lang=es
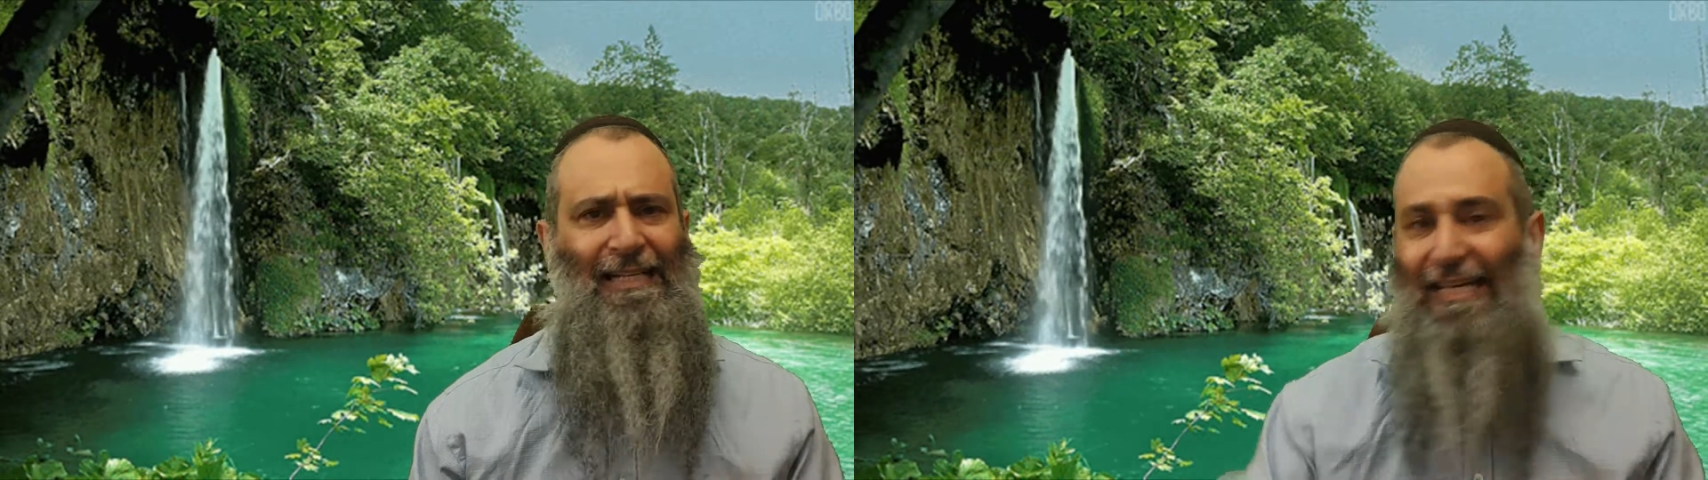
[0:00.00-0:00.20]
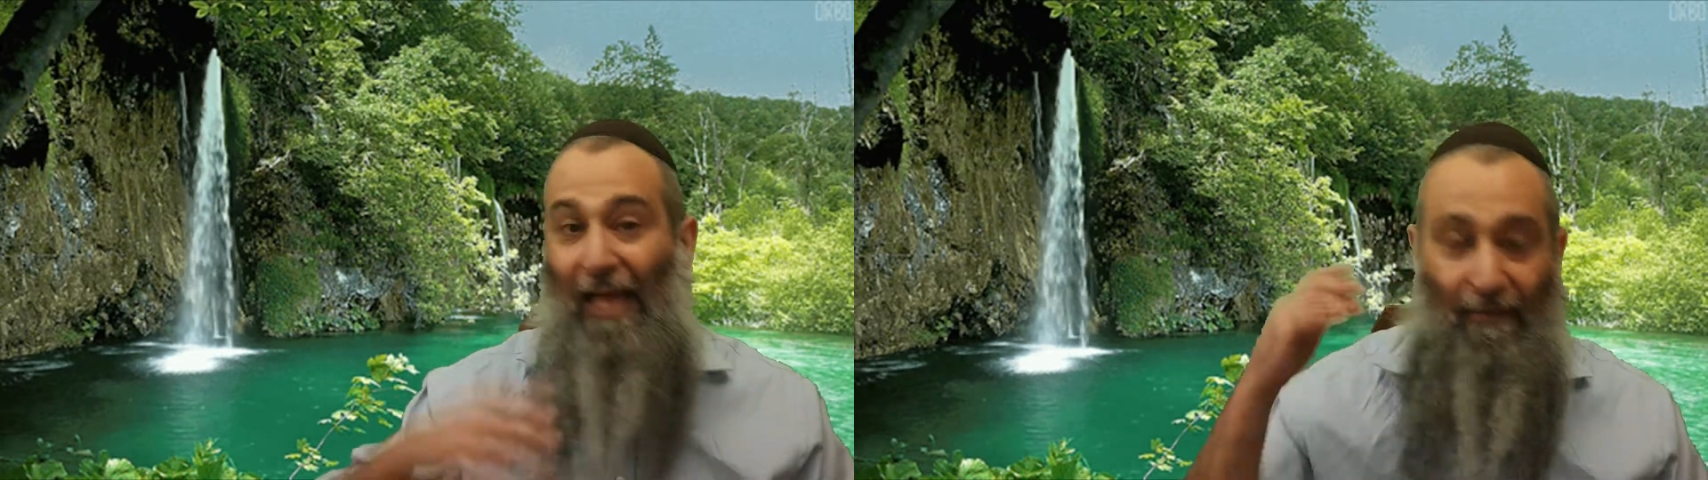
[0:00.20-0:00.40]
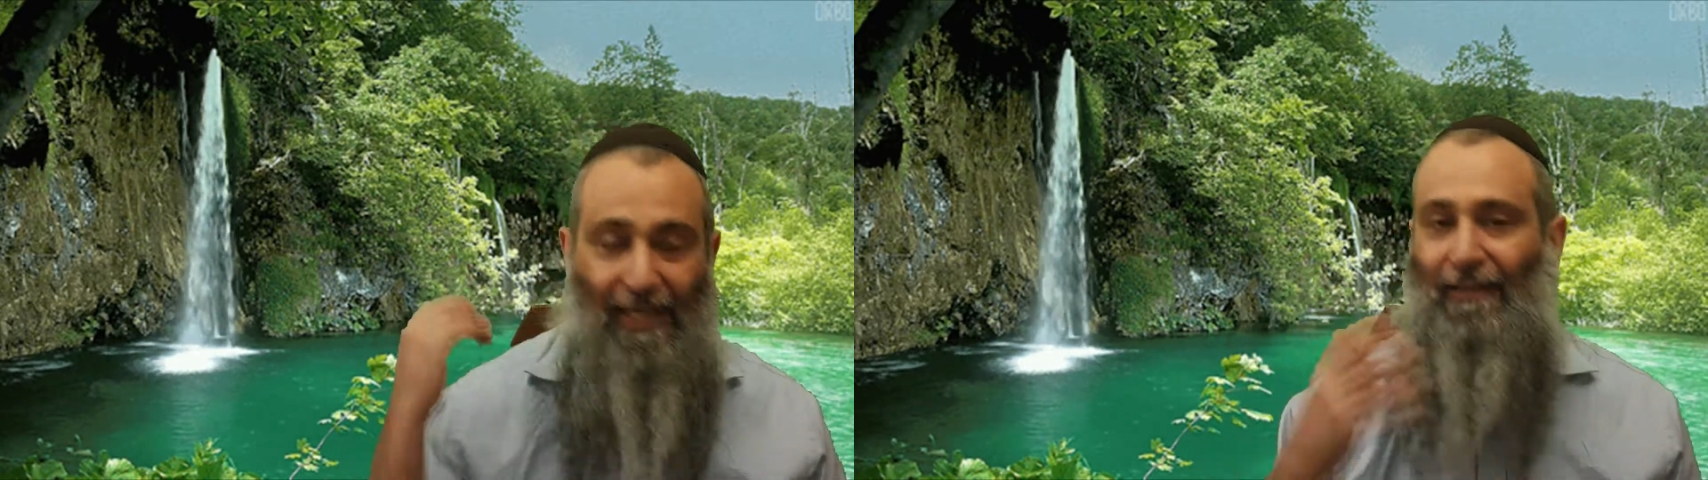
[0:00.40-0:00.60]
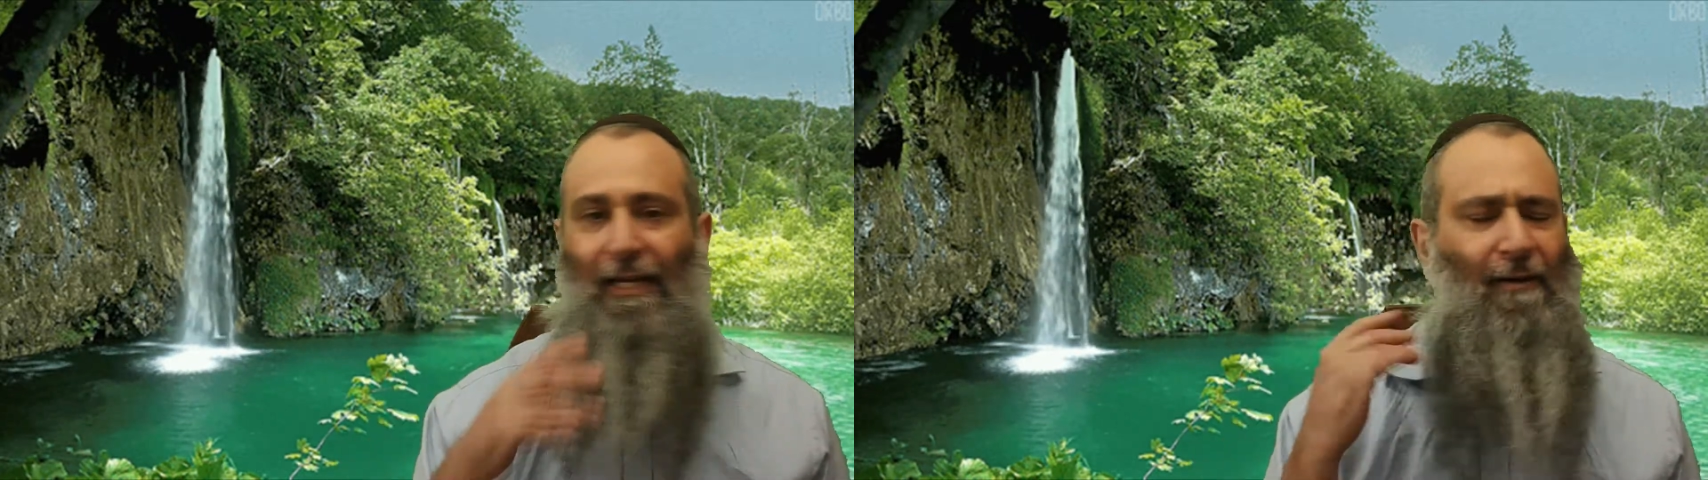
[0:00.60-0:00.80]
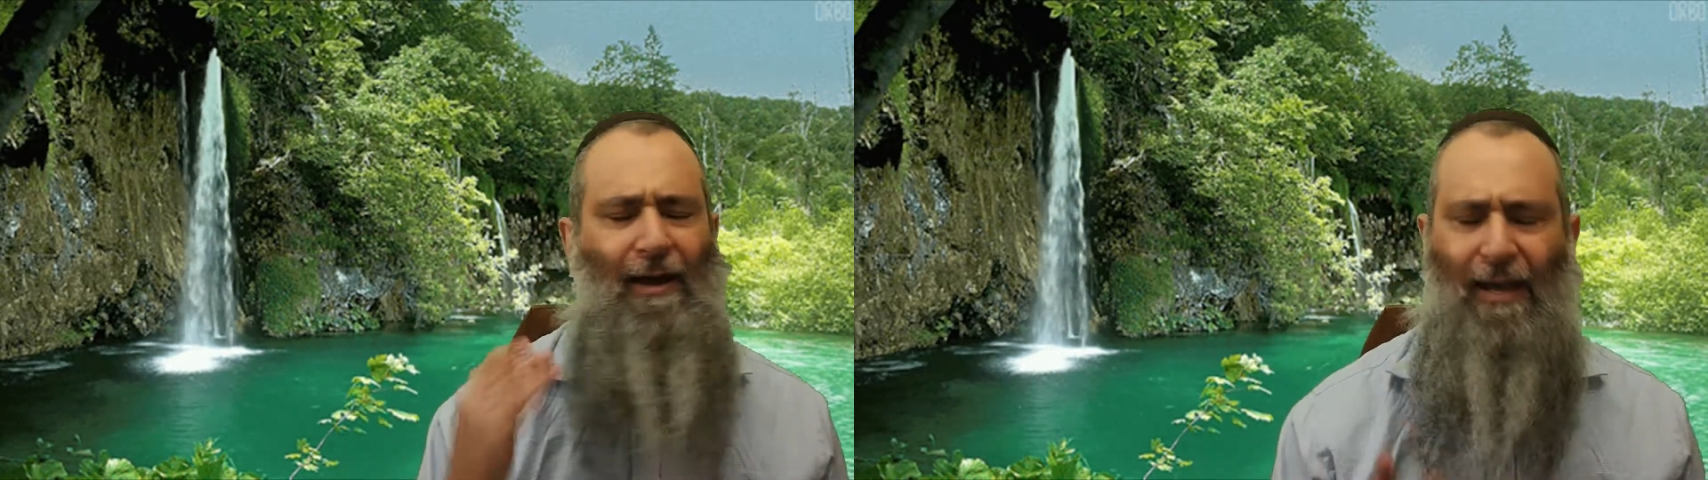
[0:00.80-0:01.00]
y había
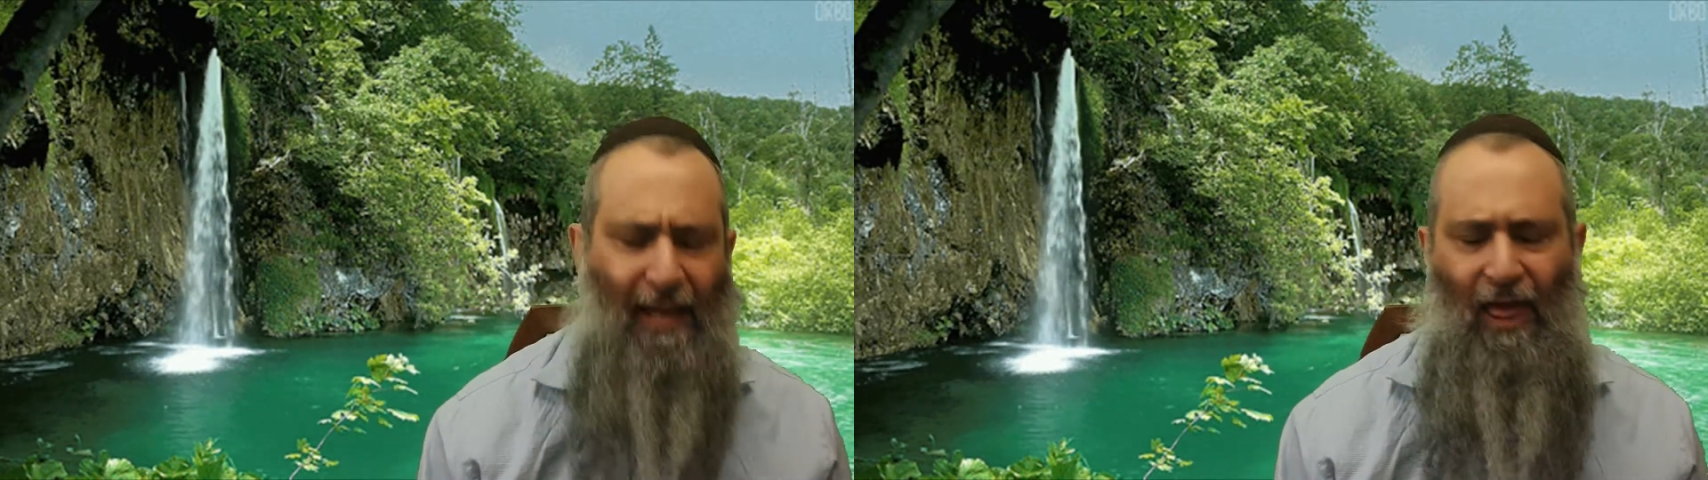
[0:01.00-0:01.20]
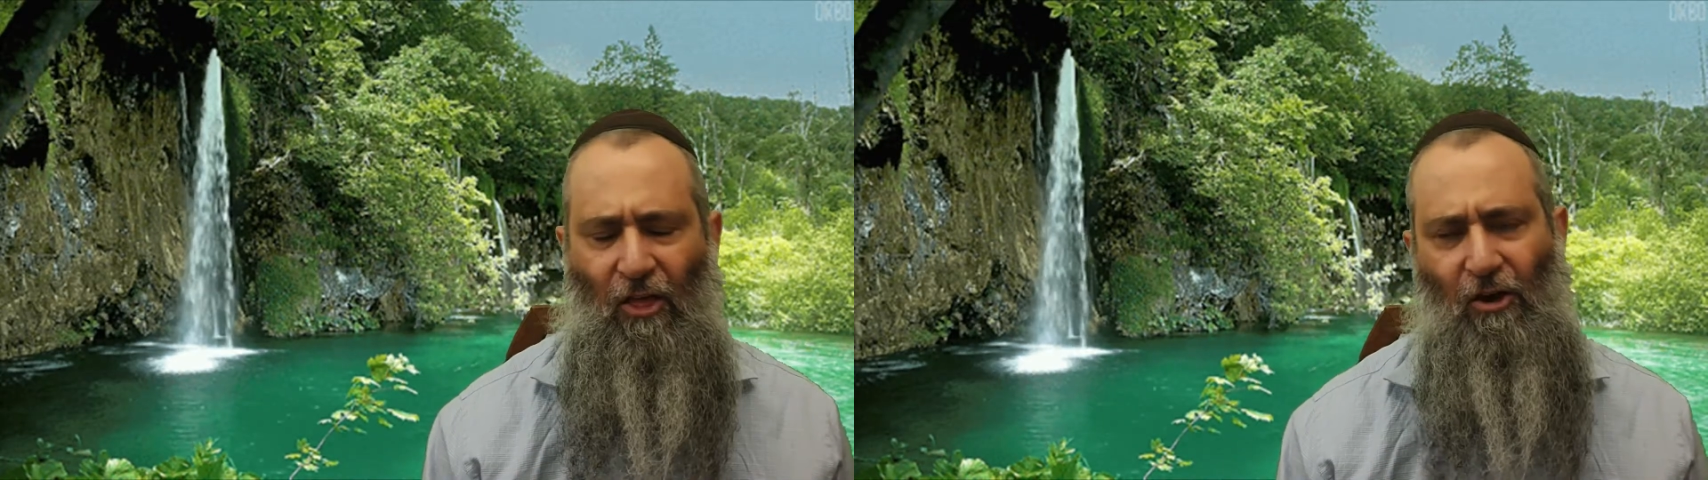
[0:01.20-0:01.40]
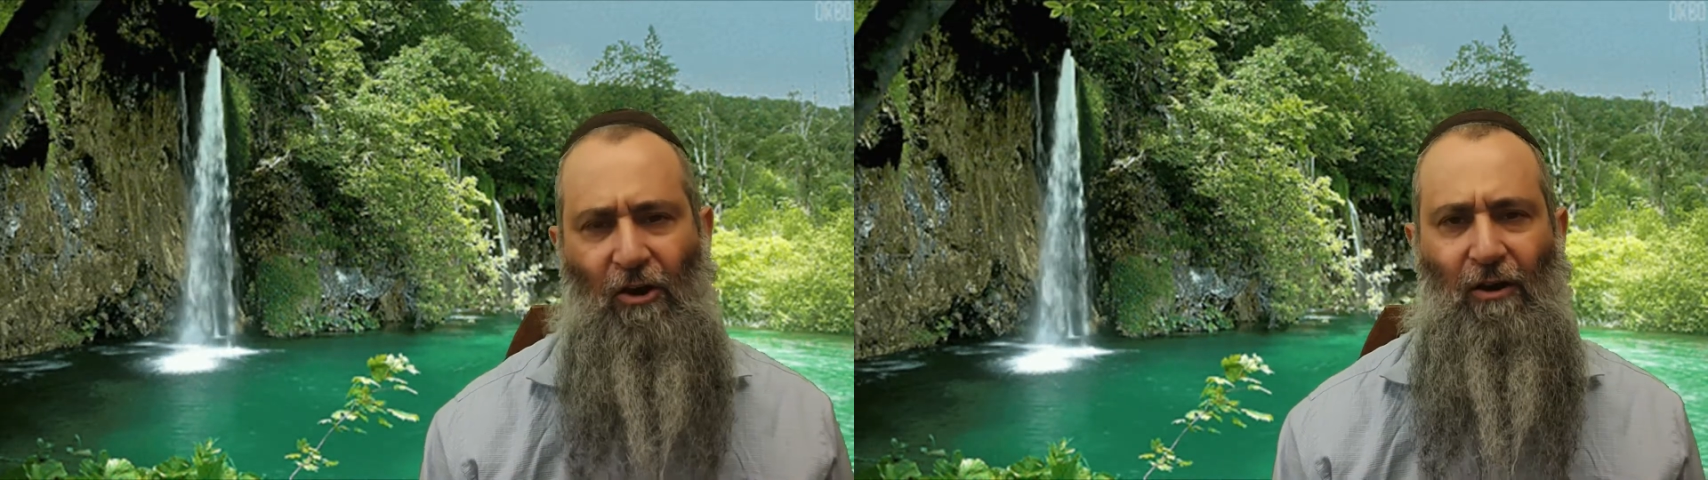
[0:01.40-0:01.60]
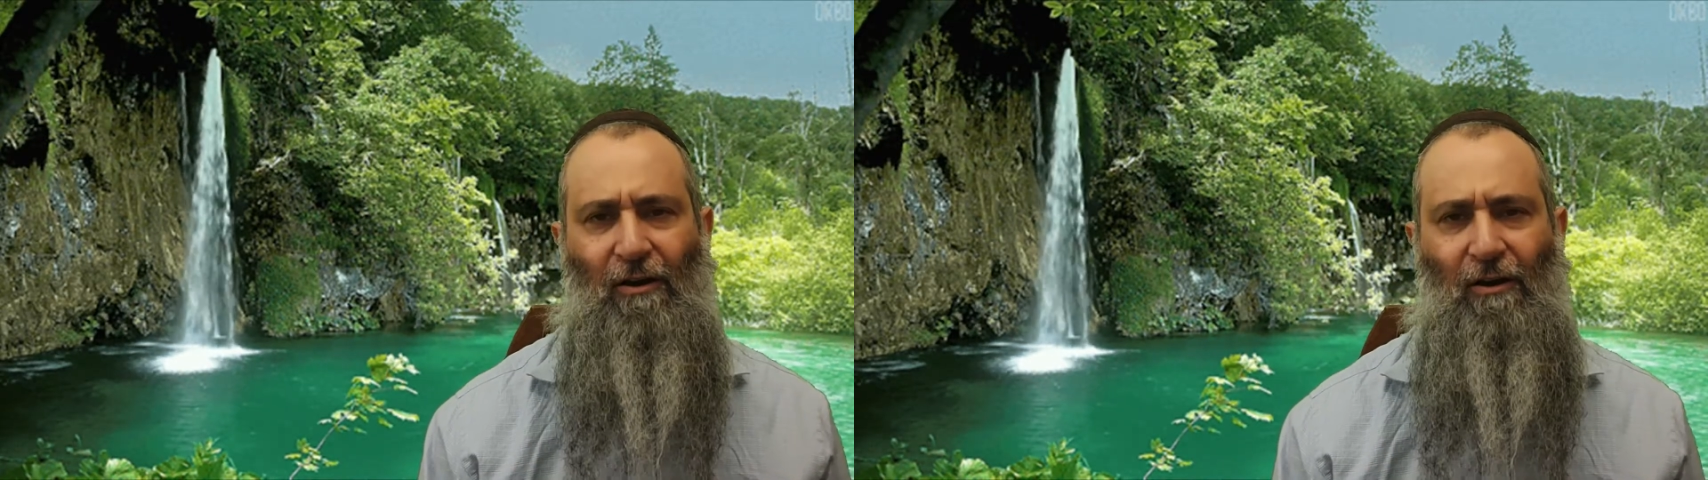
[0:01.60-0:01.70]
trabajado